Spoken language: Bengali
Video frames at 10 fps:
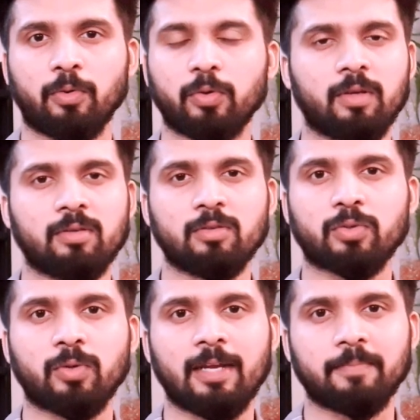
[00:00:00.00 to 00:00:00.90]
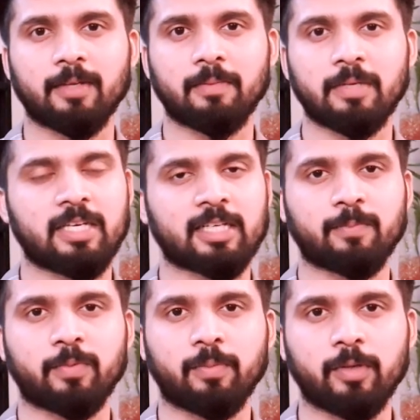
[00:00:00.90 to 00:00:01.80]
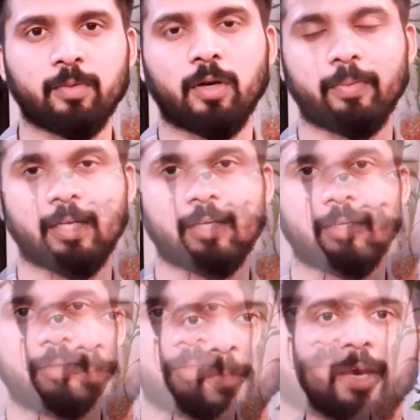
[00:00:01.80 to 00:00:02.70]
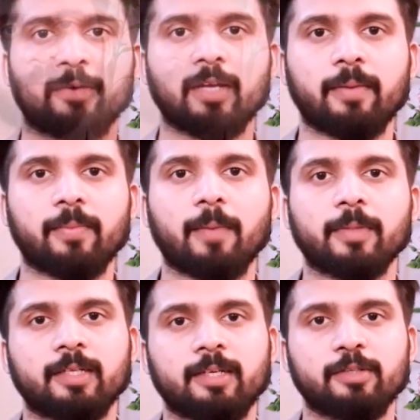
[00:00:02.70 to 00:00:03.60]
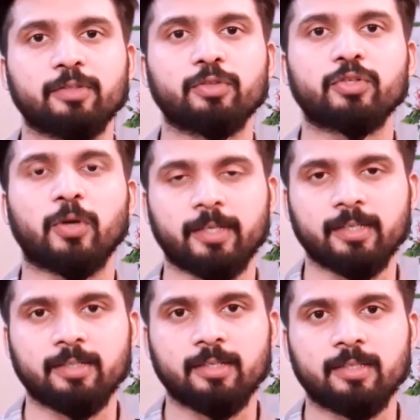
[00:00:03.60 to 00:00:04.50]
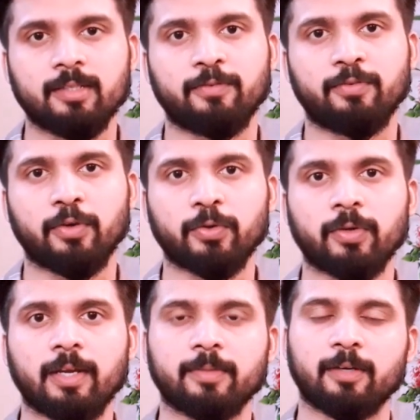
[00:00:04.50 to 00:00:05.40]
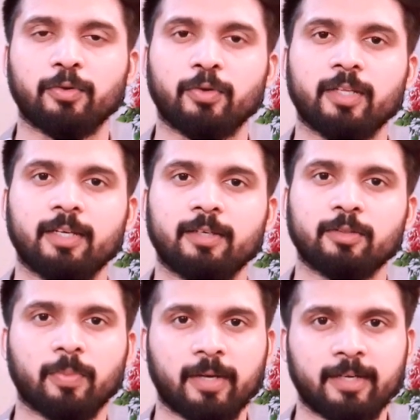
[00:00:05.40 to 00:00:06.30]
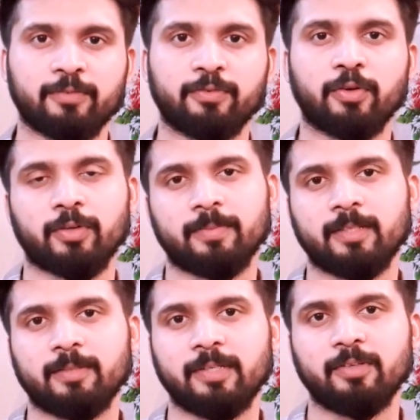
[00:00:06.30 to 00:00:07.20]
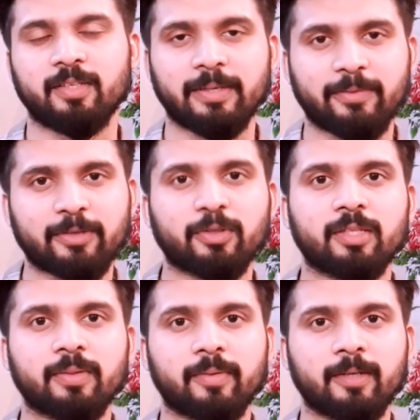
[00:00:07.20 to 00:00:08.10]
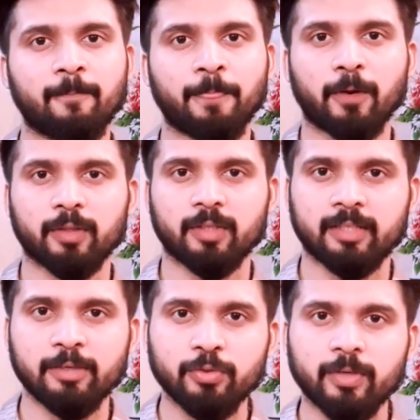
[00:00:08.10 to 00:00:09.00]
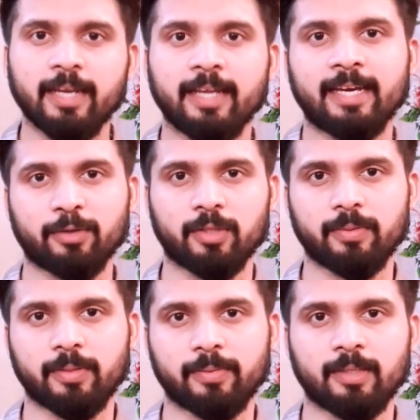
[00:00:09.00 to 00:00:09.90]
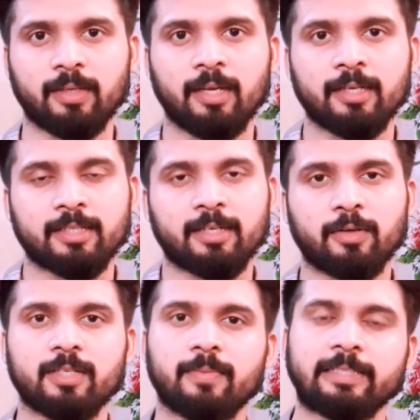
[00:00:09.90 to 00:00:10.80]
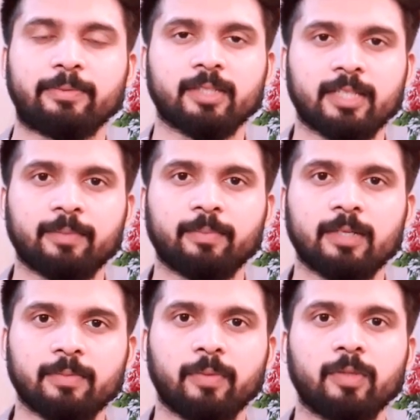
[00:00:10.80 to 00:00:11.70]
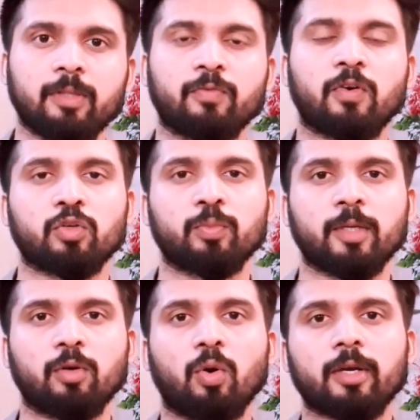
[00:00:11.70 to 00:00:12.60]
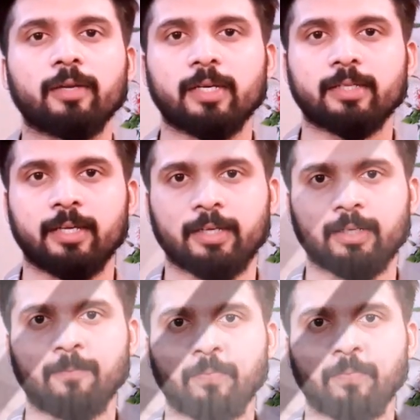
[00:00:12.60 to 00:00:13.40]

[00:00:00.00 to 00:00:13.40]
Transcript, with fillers: ওগুলো ইউজ করলে আপনার বেশি একটা প্রবলেম হবে না তো এখন আমি আপনাদেরকে কিছু শর্ট টিপস দিচ্ছি যেটা ফলো করে আপনারা অন্যদের কপিরাইটের ফটো আপনাদের ভিডিওতে ব্যবহার করতে পারবেন অর্থাৎ কিছুটা লিগাল করতে পারবেন সেটা হচ্ছে মাঝে মাঝে দেখবেন যে বিভিন্ন ফটোর উপর অর্ডার মার্ক থাকে